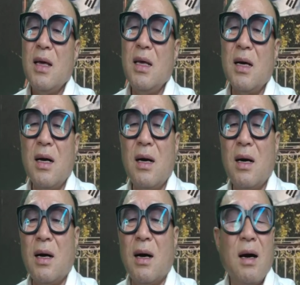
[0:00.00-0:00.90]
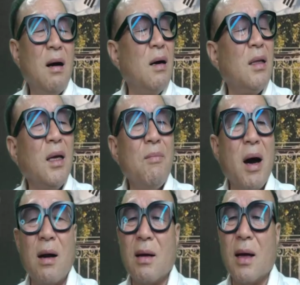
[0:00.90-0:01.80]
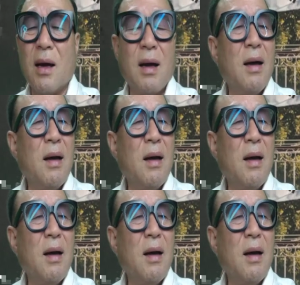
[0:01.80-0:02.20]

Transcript: 이거 어떻게 막을 거야?